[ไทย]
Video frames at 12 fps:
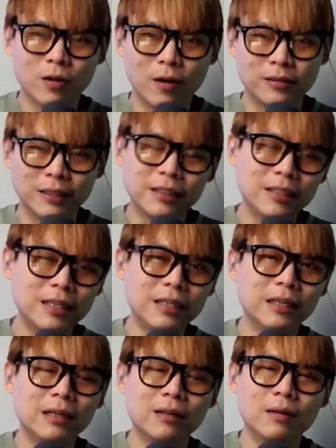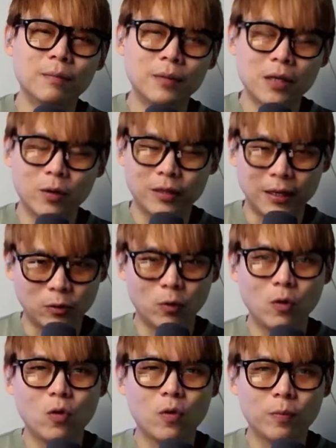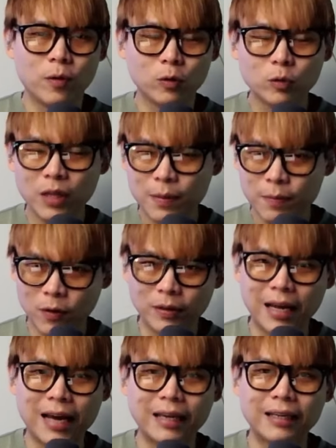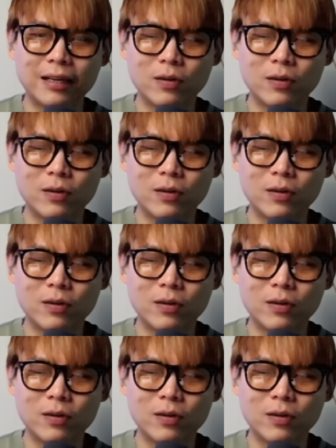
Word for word: คอนเทนต์ดีๆเพื่อคนไทยทั่วโลกเพราะทุกที่มีคนไทย